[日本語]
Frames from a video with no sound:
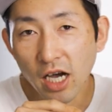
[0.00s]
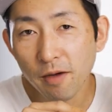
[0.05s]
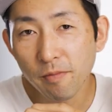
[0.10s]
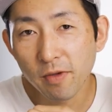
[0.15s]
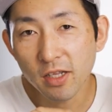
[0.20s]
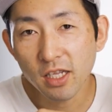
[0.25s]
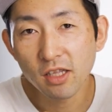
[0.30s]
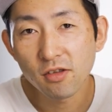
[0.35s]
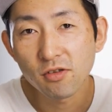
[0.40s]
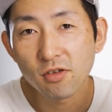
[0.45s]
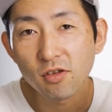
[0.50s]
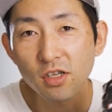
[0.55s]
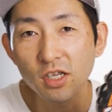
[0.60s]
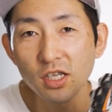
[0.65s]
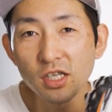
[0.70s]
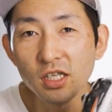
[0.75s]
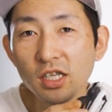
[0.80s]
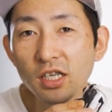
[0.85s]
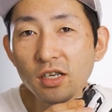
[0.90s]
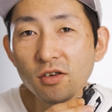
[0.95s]
はめてる
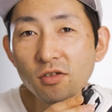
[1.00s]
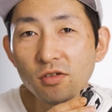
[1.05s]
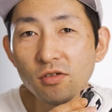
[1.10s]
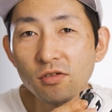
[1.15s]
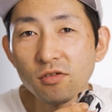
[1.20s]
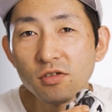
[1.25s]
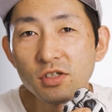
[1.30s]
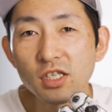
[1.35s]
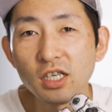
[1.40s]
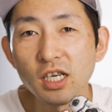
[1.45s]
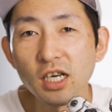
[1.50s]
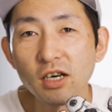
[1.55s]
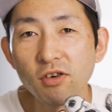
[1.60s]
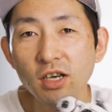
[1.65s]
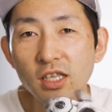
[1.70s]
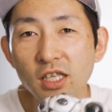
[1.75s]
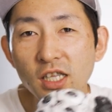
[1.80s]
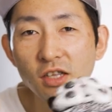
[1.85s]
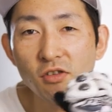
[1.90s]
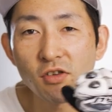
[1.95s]
時に、この内
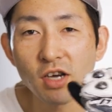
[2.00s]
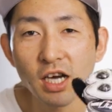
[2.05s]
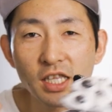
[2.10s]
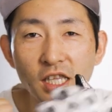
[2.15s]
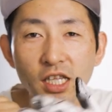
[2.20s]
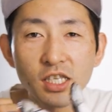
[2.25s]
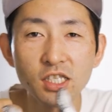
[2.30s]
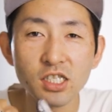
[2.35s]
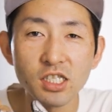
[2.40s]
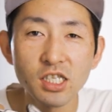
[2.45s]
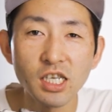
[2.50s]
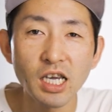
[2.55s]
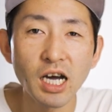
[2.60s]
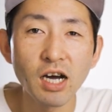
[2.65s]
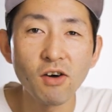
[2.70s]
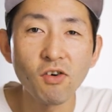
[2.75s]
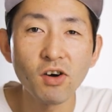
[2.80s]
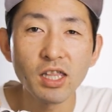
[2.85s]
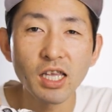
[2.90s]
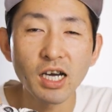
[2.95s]
側、手の形に
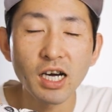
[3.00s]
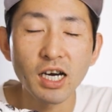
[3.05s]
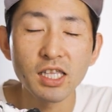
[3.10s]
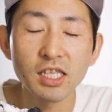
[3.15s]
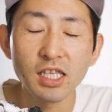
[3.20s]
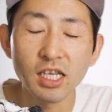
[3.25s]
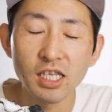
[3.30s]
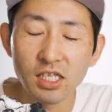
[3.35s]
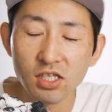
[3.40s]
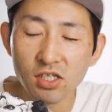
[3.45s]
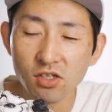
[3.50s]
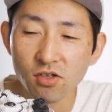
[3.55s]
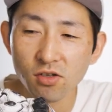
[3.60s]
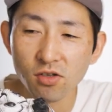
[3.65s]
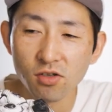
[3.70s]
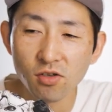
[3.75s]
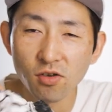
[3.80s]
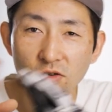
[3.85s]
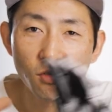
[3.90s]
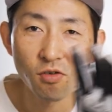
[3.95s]
合わなかったりす
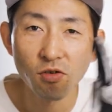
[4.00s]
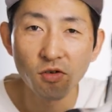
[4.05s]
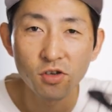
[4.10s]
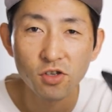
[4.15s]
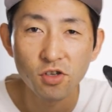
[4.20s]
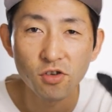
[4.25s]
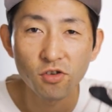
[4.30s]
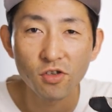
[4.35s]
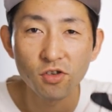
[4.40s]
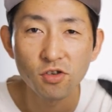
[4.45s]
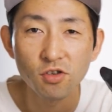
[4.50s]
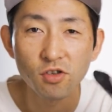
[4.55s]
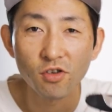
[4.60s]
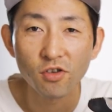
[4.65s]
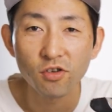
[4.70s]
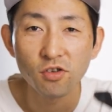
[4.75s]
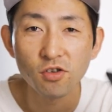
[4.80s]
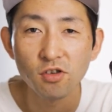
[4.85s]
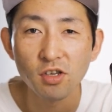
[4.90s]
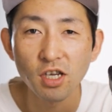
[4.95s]
ると、こう、
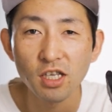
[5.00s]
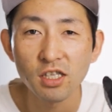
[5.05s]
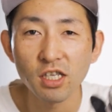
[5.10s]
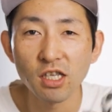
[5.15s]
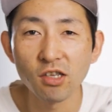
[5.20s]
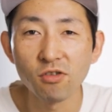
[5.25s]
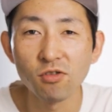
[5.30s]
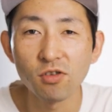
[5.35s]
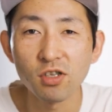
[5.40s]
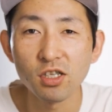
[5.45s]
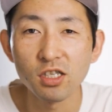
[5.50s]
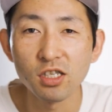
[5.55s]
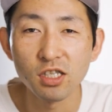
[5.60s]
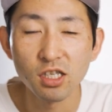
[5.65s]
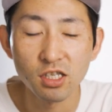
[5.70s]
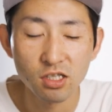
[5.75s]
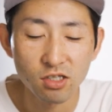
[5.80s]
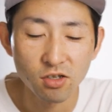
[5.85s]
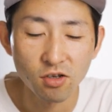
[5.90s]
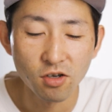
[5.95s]
ギュッギュッギュッギュッやってる時に
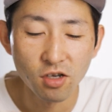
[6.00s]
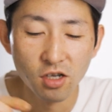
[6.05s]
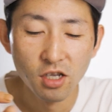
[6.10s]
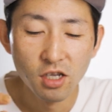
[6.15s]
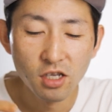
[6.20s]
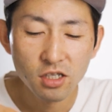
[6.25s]
ですよ、